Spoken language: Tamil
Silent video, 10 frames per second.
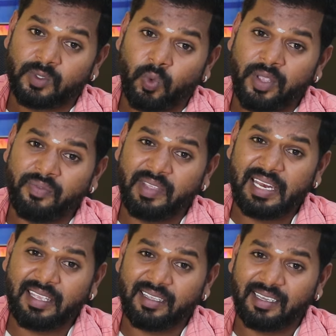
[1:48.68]
ஒய்
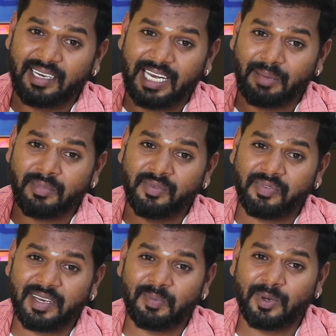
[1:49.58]
ஃபீலிங் நம்ம
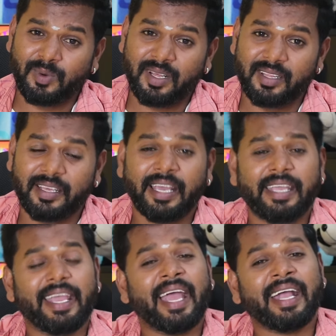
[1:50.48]
ஃபீல் பண்ணக்கூடாது
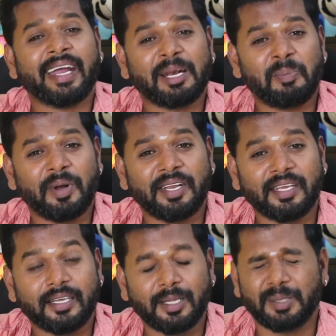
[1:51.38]
ஏன் கடல் பண்ணி
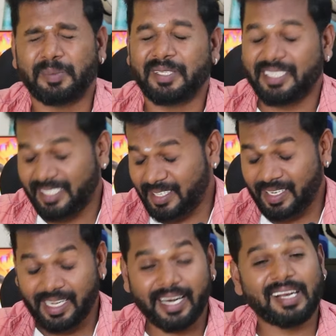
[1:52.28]
அது
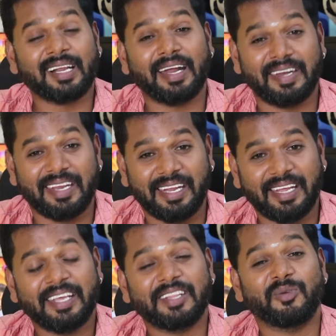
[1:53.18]
கடல் கண்ணி
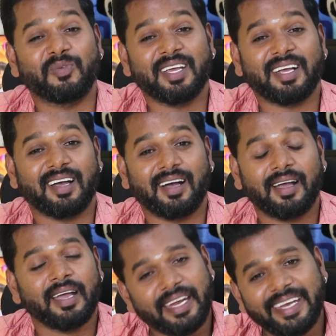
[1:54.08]
விவேகா
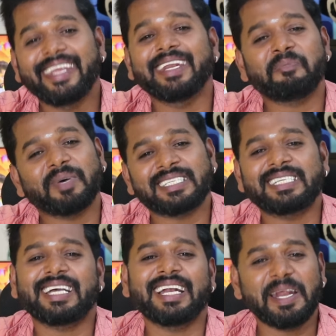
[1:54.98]
நீ என்னை
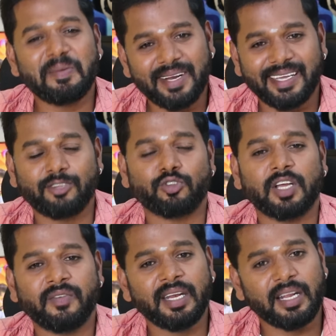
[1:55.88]
ஃபஸ்ட்டு கல்யாணம் பண்ணிக்கிறேன்னு
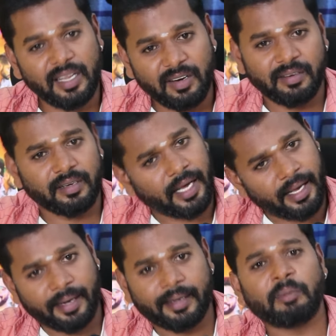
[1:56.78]
சொன்னாவே நான் நேரம்
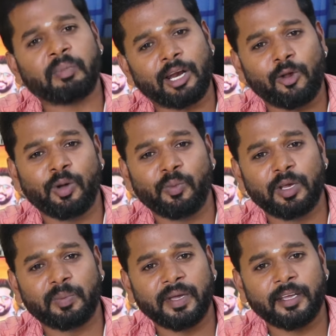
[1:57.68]
டைரெக்டாக பரலோகம்
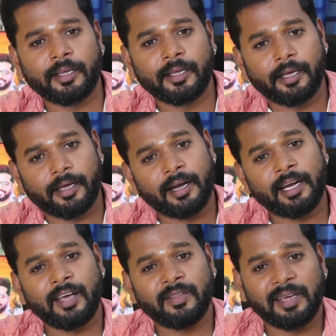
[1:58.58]
போயிருப்பேன்
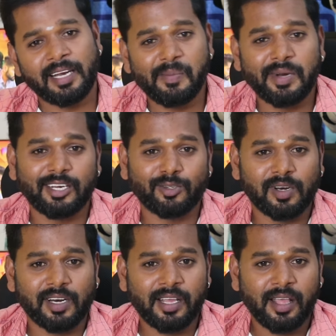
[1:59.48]
ரெண்டாவது கல்யாணம் பண்ணிக்கிற
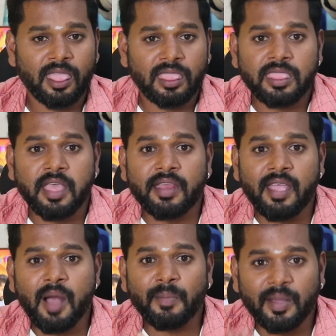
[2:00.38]
சொல்கிற
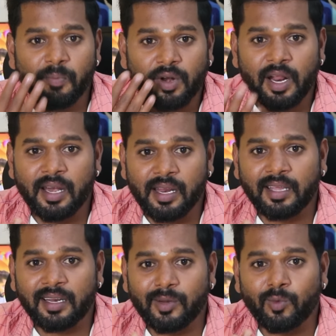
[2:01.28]
தெரியாமல் என் பொண்டாட்டி
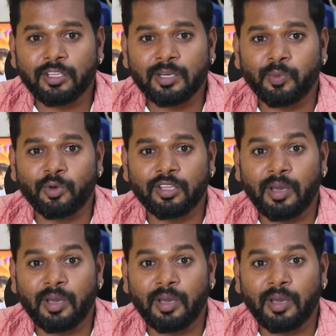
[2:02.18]
காதில் என்ன விழுந்துட போகுது